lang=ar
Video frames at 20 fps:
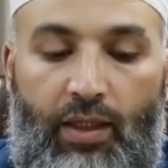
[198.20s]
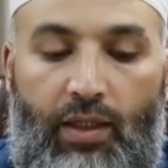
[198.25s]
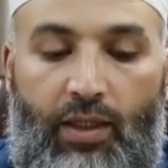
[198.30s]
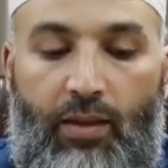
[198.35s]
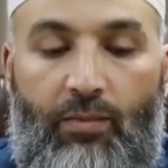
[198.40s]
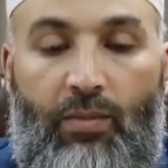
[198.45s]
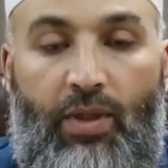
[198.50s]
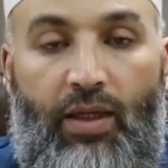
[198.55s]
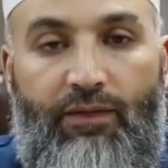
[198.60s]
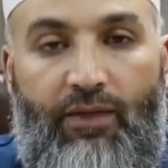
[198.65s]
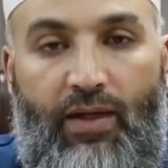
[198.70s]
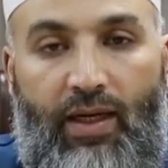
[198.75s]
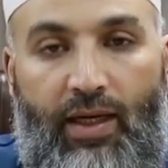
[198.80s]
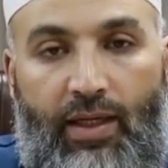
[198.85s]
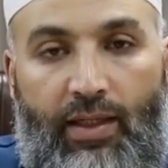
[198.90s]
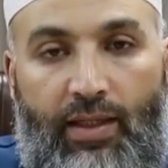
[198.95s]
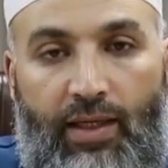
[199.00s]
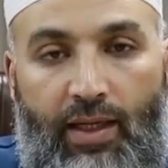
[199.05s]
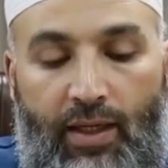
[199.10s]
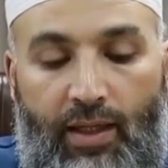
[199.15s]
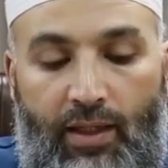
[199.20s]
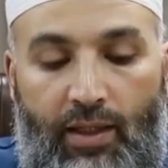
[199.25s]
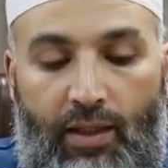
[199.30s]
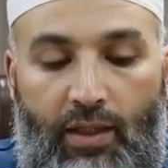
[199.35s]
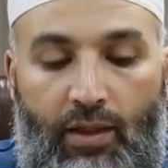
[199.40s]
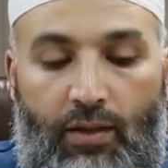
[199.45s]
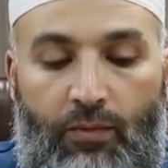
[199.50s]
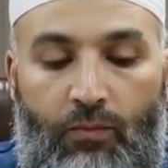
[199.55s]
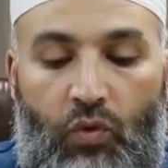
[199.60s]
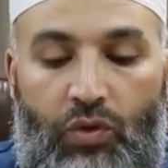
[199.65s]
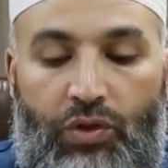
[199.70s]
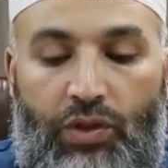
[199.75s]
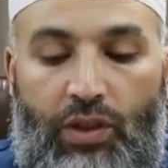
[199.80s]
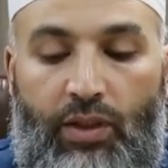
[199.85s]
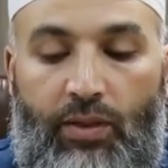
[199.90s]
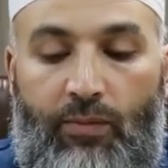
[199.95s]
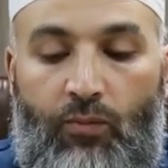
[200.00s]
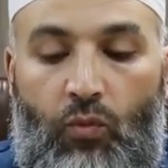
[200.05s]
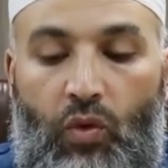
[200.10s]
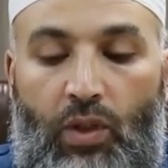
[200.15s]
كما فعل
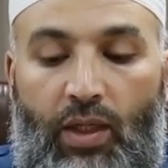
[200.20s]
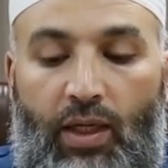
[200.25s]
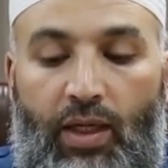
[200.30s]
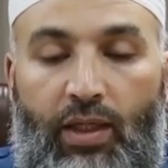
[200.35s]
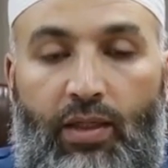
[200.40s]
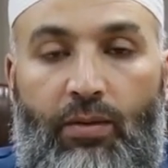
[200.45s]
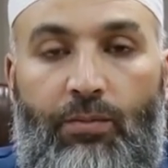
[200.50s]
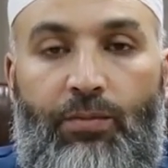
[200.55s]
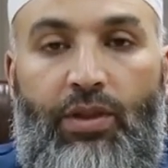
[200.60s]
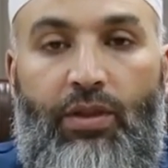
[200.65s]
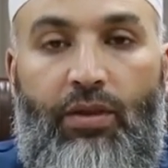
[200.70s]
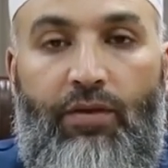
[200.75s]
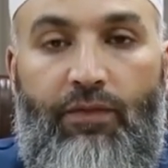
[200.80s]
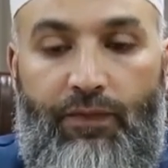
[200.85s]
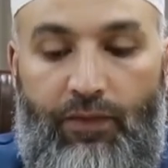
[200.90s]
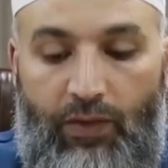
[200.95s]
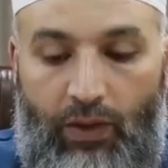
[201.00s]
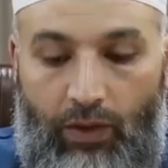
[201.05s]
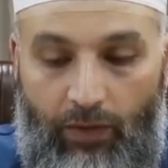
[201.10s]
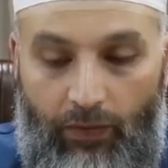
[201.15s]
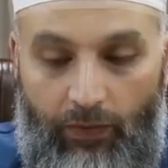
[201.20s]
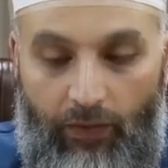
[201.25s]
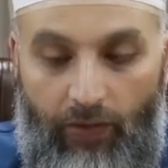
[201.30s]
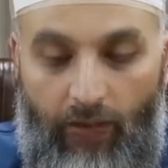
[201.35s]
مجرم الحرب حفتر